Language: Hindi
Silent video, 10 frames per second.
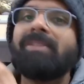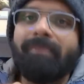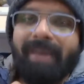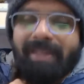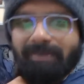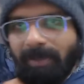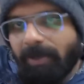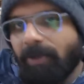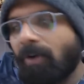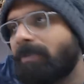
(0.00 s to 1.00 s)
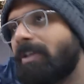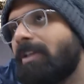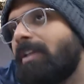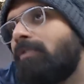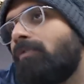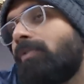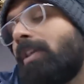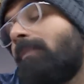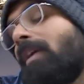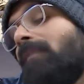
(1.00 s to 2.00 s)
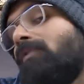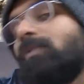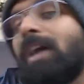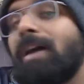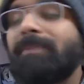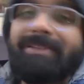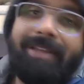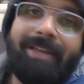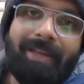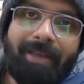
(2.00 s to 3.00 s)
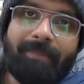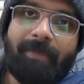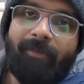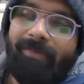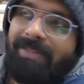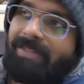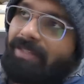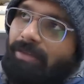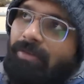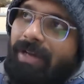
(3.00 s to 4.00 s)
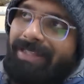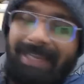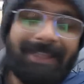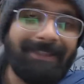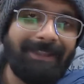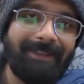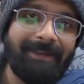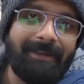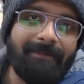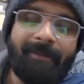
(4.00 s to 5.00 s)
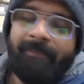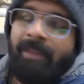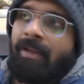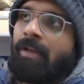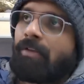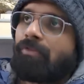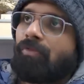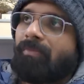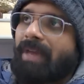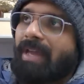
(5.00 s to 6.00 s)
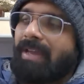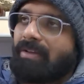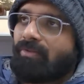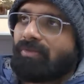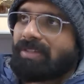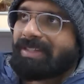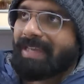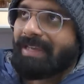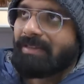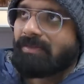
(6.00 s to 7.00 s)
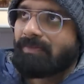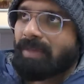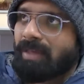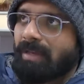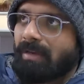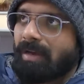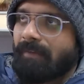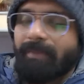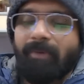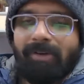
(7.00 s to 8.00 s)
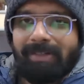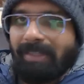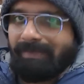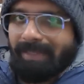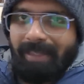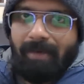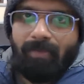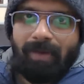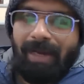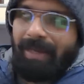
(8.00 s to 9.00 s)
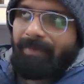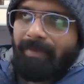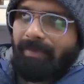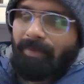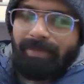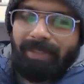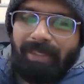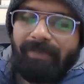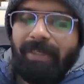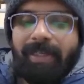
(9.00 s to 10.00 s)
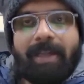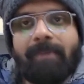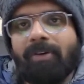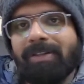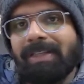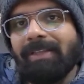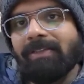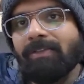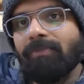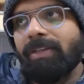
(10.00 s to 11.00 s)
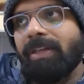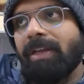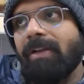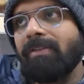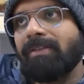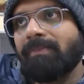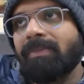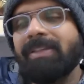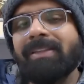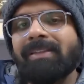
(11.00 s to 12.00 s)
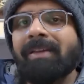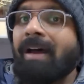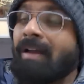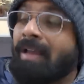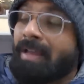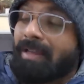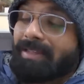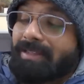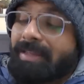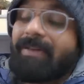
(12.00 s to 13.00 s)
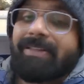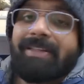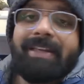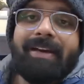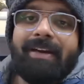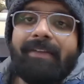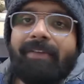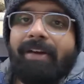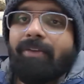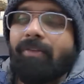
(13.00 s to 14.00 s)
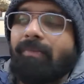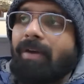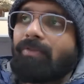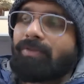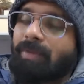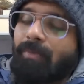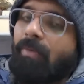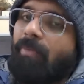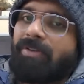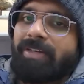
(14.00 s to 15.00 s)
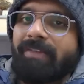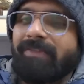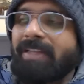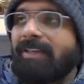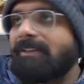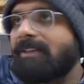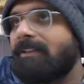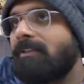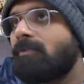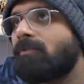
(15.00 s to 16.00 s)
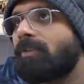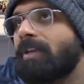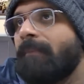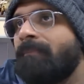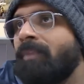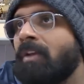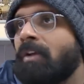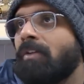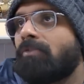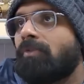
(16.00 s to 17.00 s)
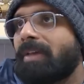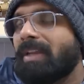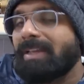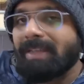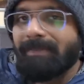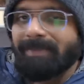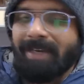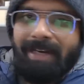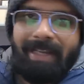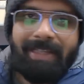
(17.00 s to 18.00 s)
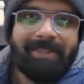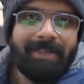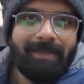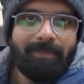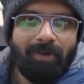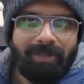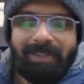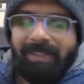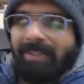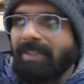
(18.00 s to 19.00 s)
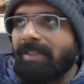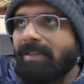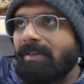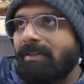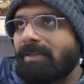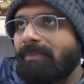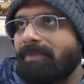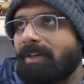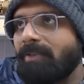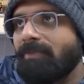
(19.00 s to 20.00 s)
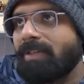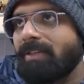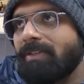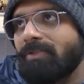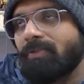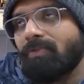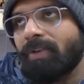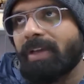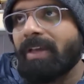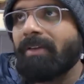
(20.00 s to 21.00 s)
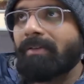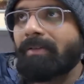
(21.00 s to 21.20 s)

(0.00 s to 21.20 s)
पास जब बेंच पे कोई ऑप्शन नहीं है तो उसके बावजूद आप इस तरीके की परफॉर्मेंस देते हैं तो अच्छा लगता है देखने में तो मैं उस सेंस में काफी पॉजिटिव्स ले रहा हूँ हार में भी पॉजिटिव्स लेना बहुत ज्यादा जरूरी है जब जितना जितनी मर्जी नेगेटिविटी हो बट उसमें आपको पॉजिटिव्स देखने ज्यादा जरूरी है तो मेरे हिसाब से इंटेंसिटी बहुत अच्छी थी सब्सटीट्यूशंस जो हुए